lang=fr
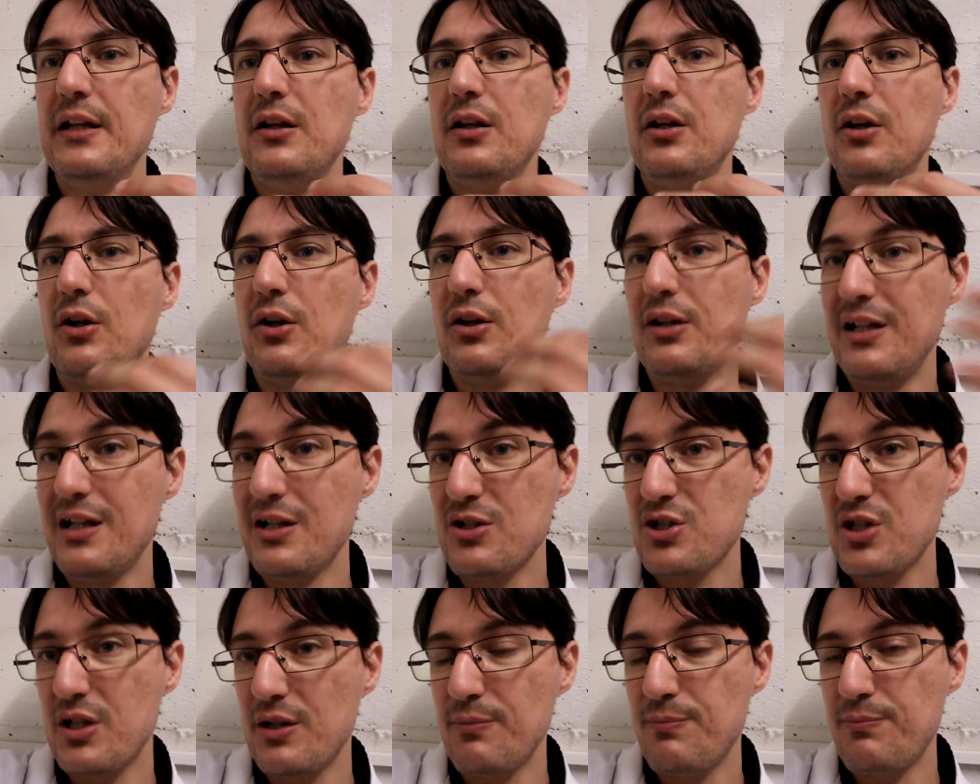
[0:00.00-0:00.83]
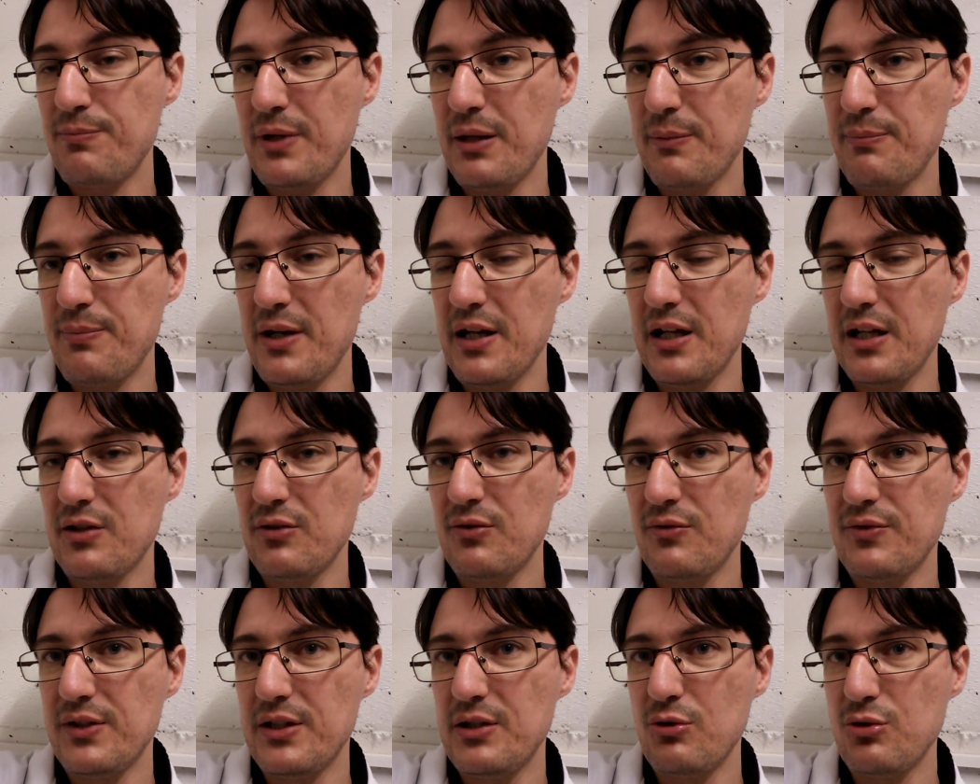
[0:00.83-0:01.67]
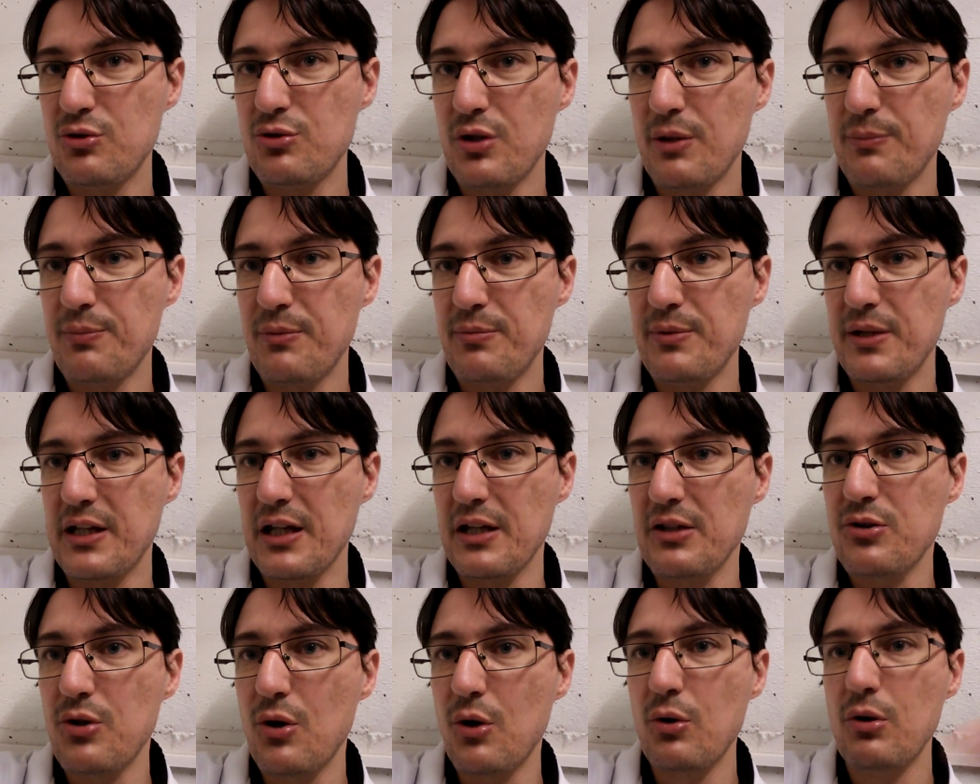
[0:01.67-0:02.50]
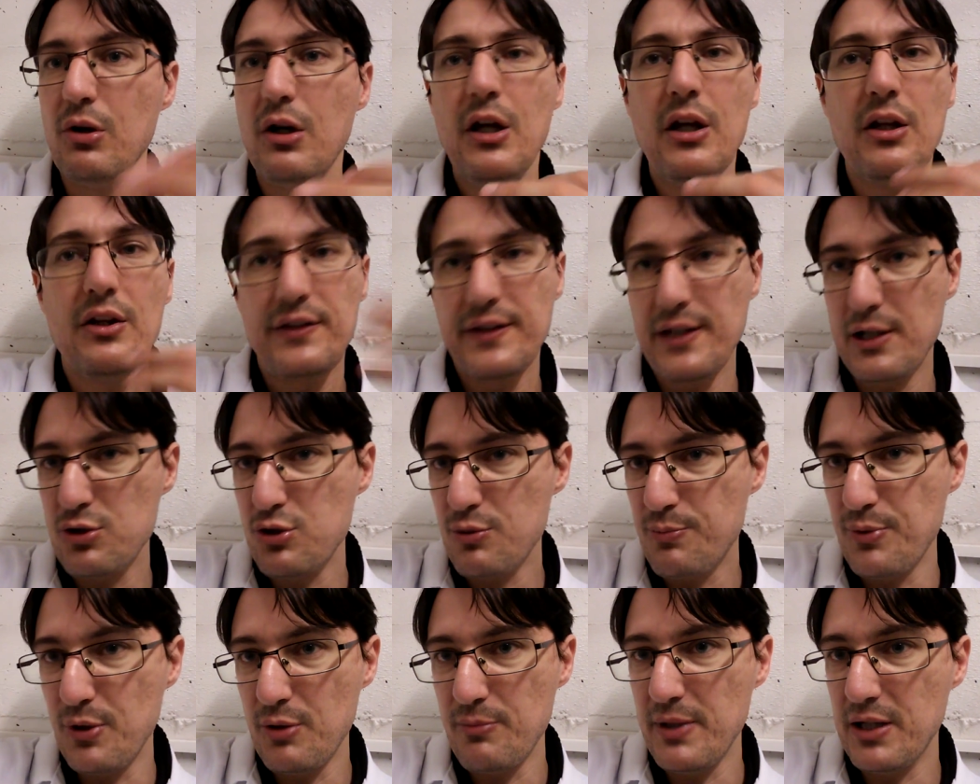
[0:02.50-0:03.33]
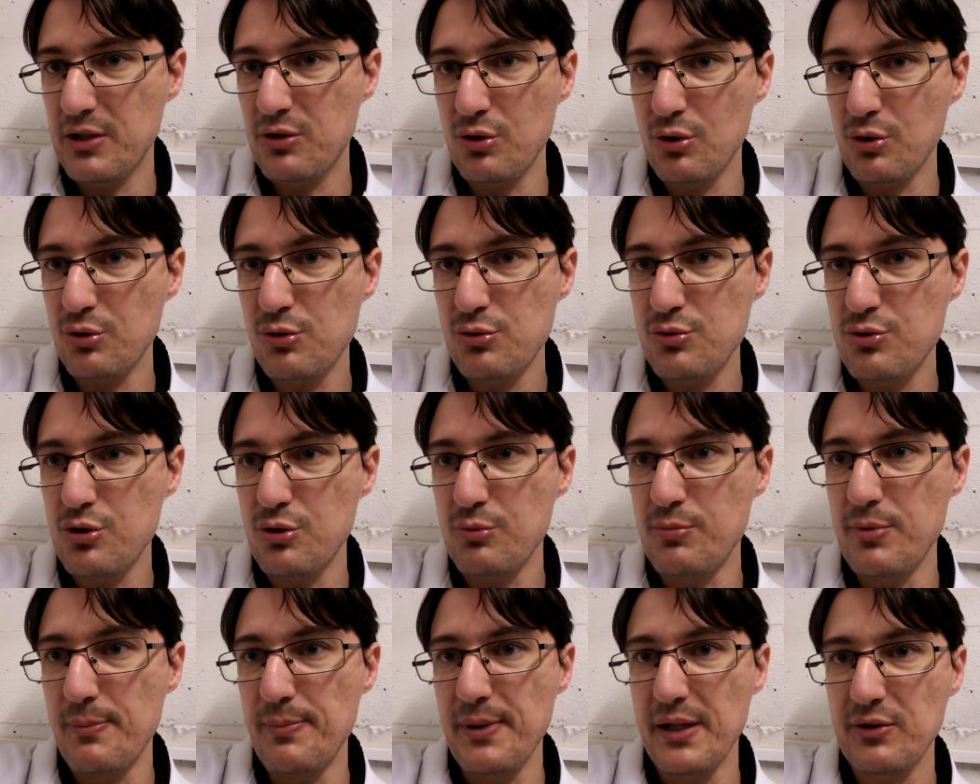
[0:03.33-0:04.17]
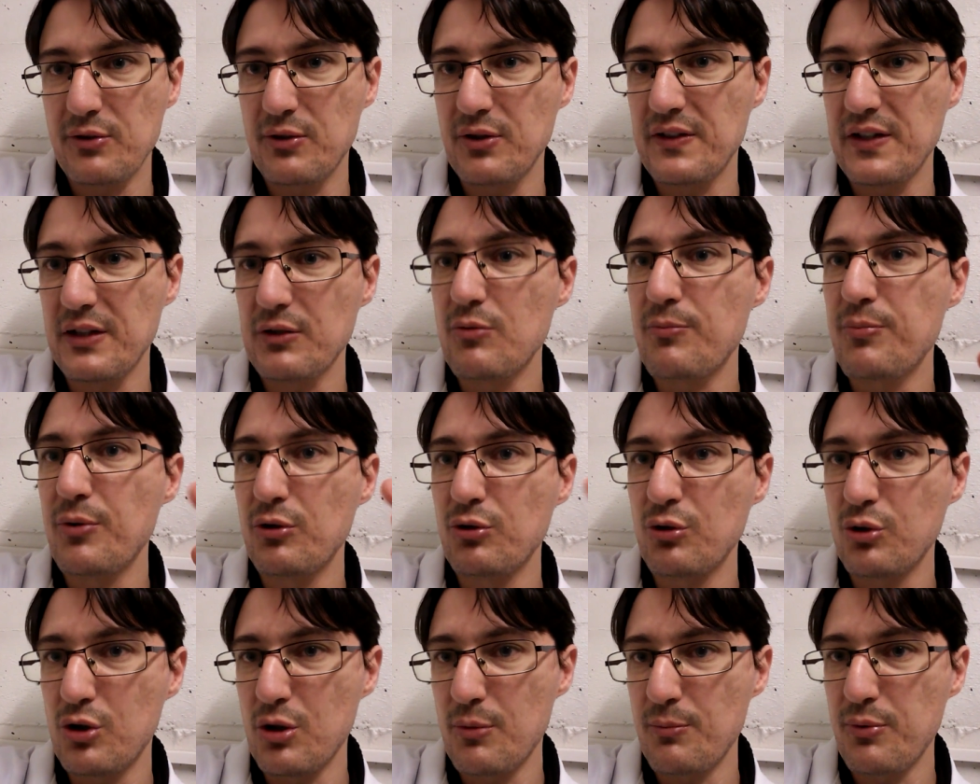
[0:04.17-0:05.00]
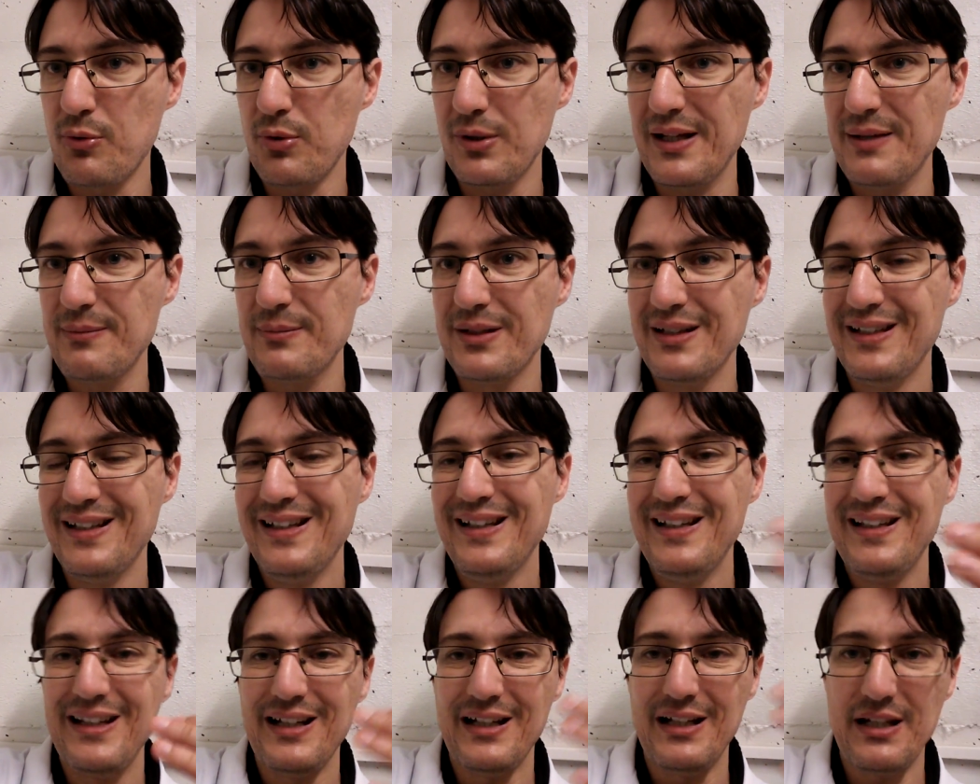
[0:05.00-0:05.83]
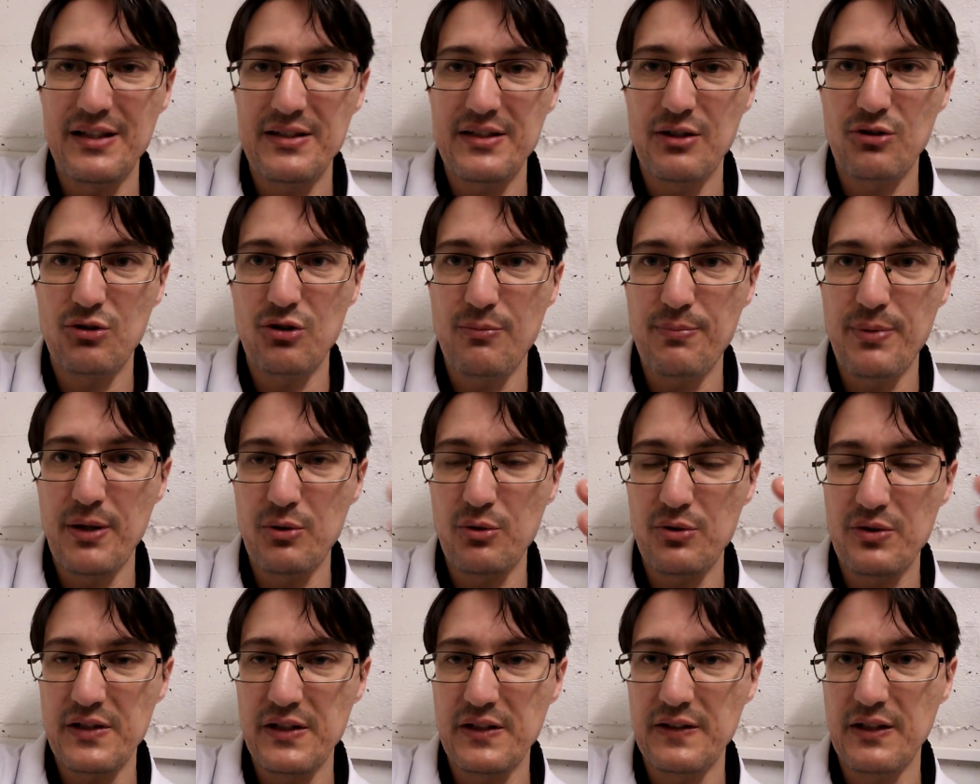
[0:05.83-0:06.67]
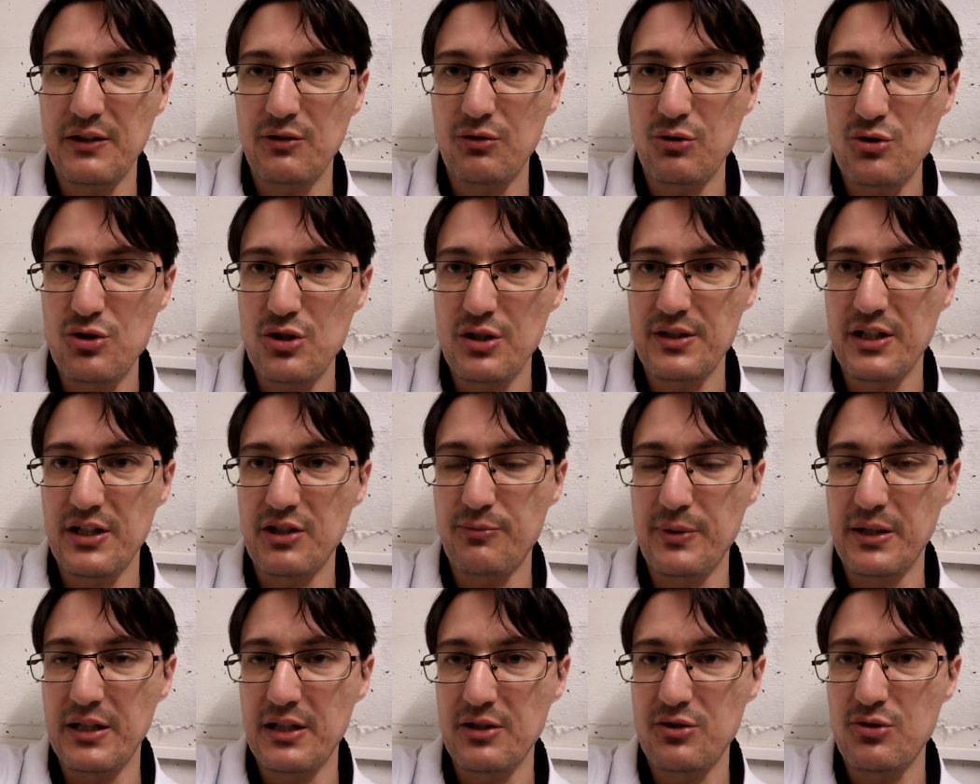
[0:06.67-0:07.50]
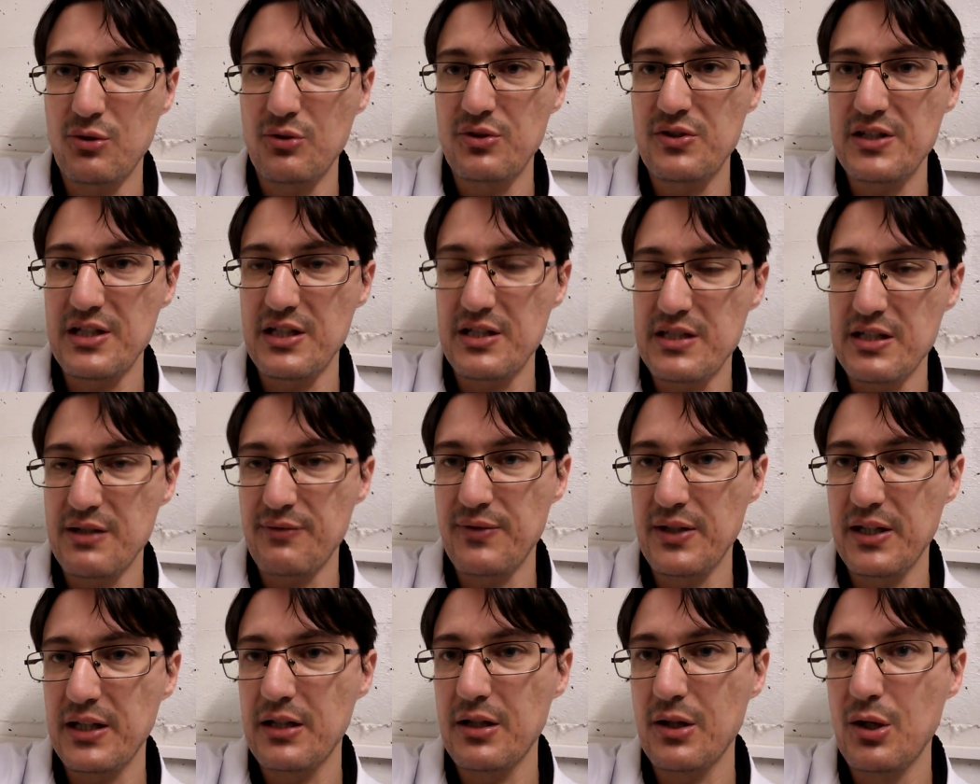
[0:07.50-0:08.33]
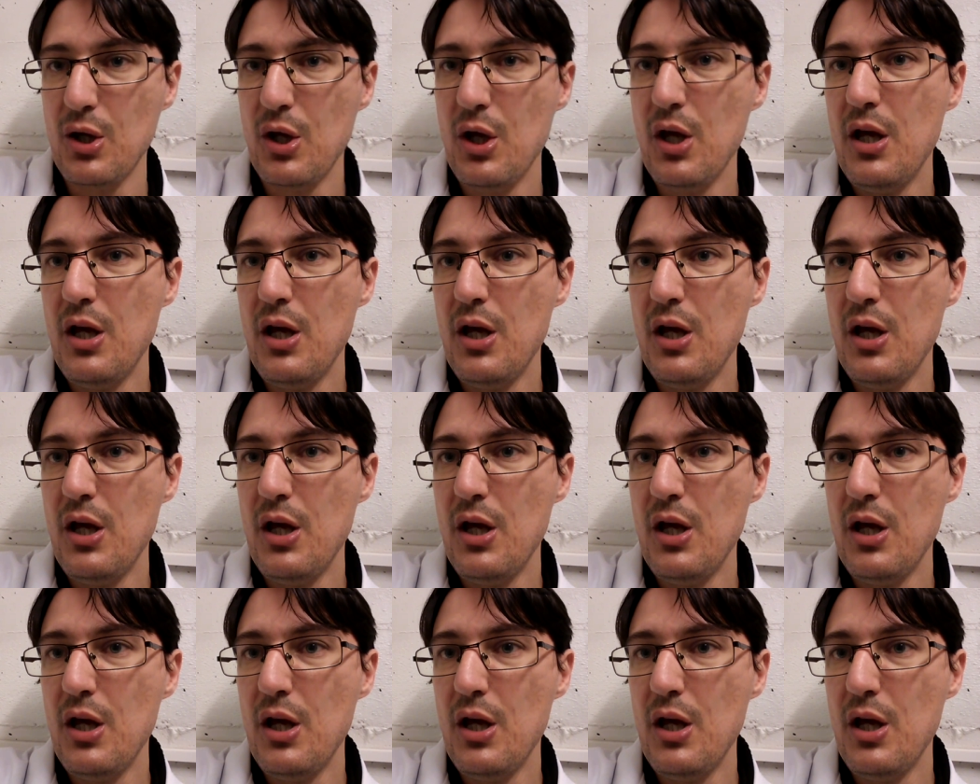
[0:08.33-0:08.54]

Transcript: euh, là j'ai préparé une vidéo sur la publication, ça je peux le mettre sur YouTube parce que ça ne pose aucun problème. Et la science te parle aussi, c'est ce genre d'explication scientifique.